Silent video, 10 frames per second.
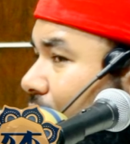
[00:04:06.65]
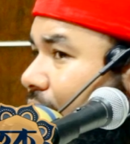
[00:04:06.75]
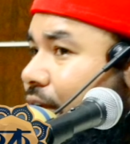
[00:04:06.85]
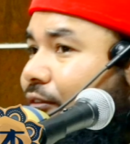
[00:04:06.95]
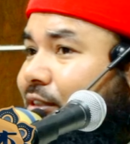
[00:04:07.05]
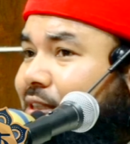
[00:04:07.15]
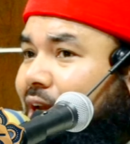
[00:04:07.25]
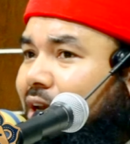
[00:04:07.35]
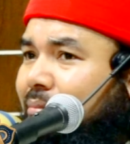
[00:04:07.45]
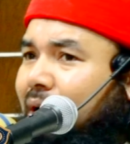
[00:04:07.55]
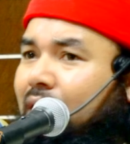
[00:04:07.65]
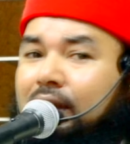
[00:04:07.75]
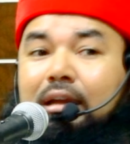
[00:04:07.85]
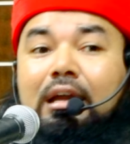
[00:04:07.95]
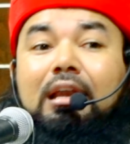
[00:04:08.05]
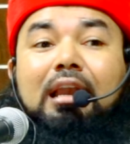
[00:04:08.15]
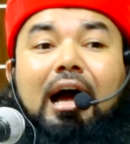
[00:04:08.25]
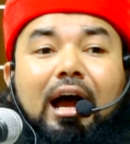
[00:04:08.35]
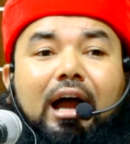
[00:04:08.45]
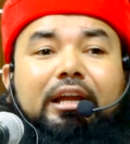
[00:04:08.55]
عليه وسلم
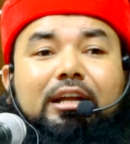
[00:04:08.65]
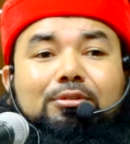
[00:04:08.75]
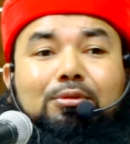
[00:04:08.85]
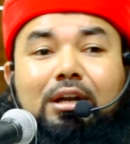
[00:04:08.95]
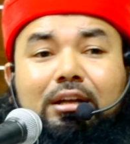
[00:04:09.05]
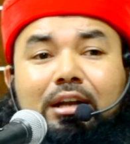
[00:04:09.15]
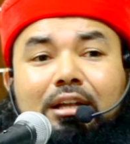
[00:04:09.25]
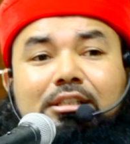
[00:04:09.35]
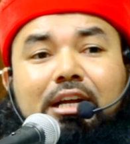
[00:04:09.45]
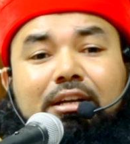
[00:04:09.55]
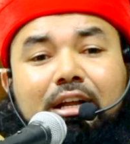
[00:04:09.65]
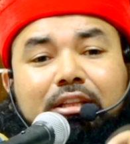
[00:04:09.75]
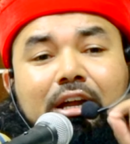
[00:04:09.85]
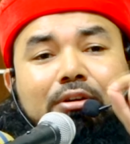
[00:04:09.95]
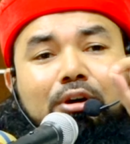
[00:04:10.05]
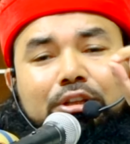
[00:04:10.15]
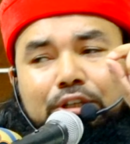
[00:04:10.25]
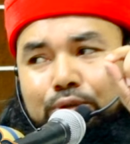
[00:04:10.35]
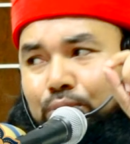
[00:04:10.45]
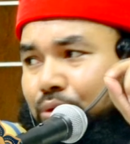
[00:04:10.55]
لا يدخلن الجنه
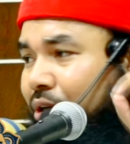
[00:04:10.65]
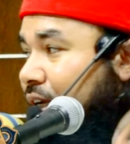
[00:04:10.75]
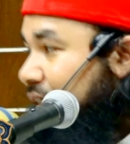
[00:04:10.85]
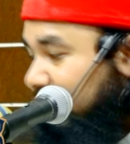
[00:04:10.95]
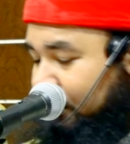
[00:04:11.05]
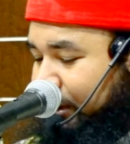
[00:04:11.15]
قاطع যেই